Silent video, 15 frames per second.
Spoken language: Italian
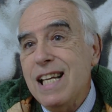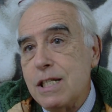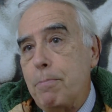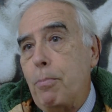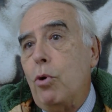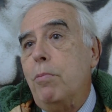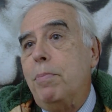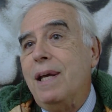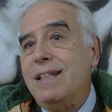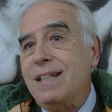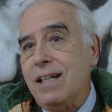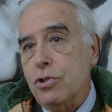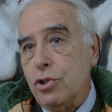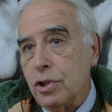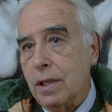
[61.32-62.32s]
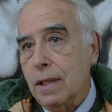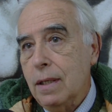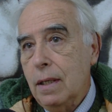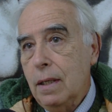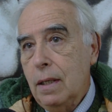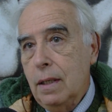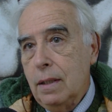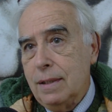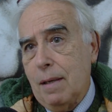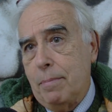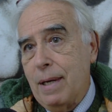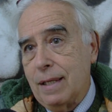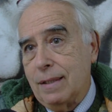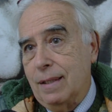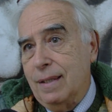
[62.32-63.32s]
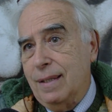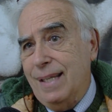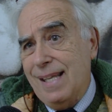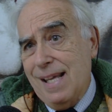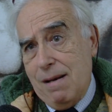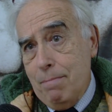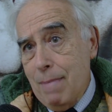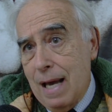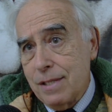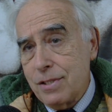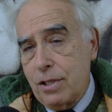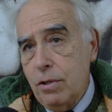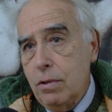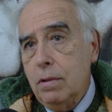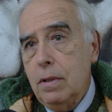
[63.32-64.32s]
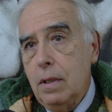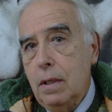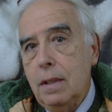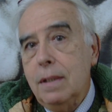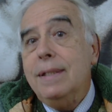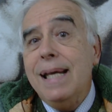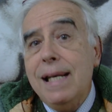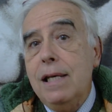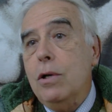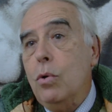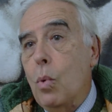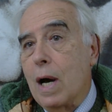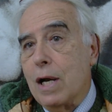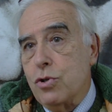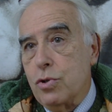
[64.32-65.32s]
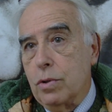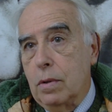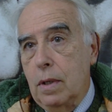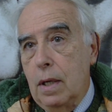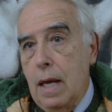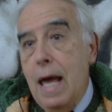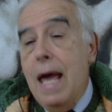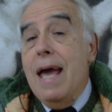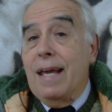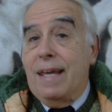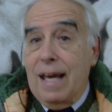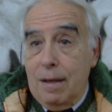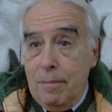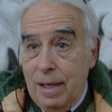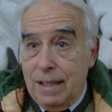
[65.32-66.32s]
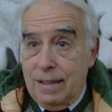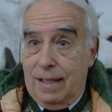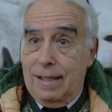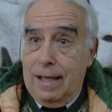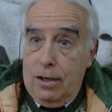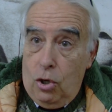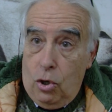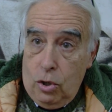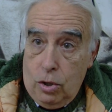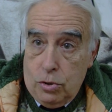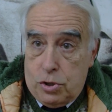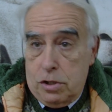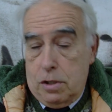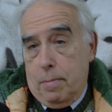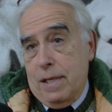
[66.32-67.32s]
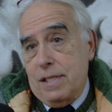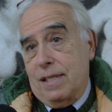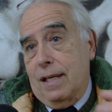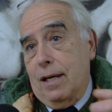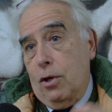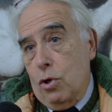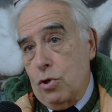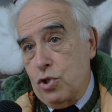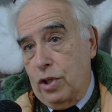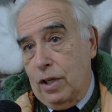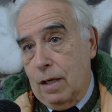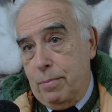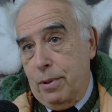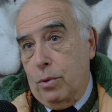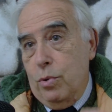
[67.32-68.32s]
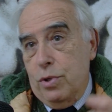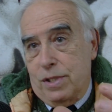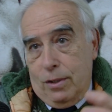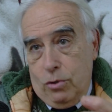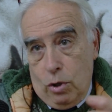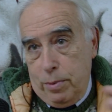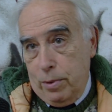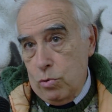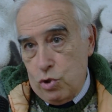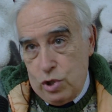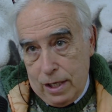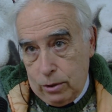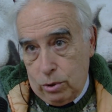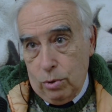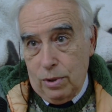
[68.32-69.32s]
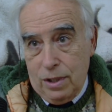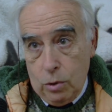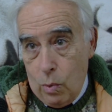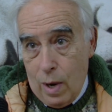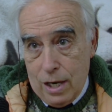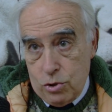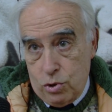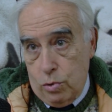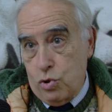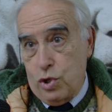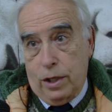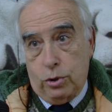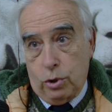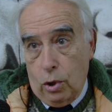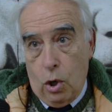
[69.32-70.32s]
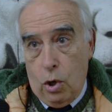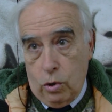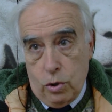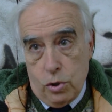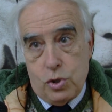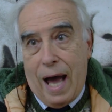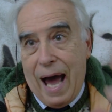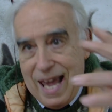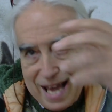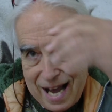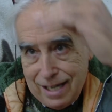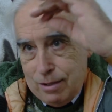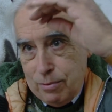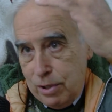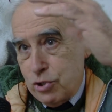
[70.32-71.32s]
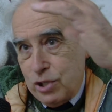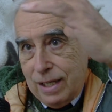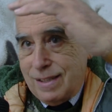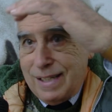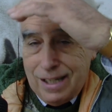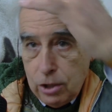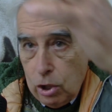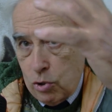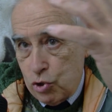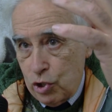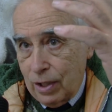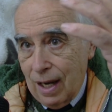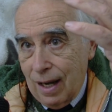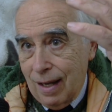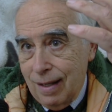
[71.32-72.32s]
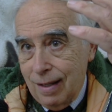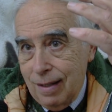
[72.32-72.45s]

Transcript: espropriatrice da parte del maschio del linguaggio. Chiaramente dal logos si passa alla logica, per cui se adoperi un certo linguaggio, un certo logos, hai anche una certa logica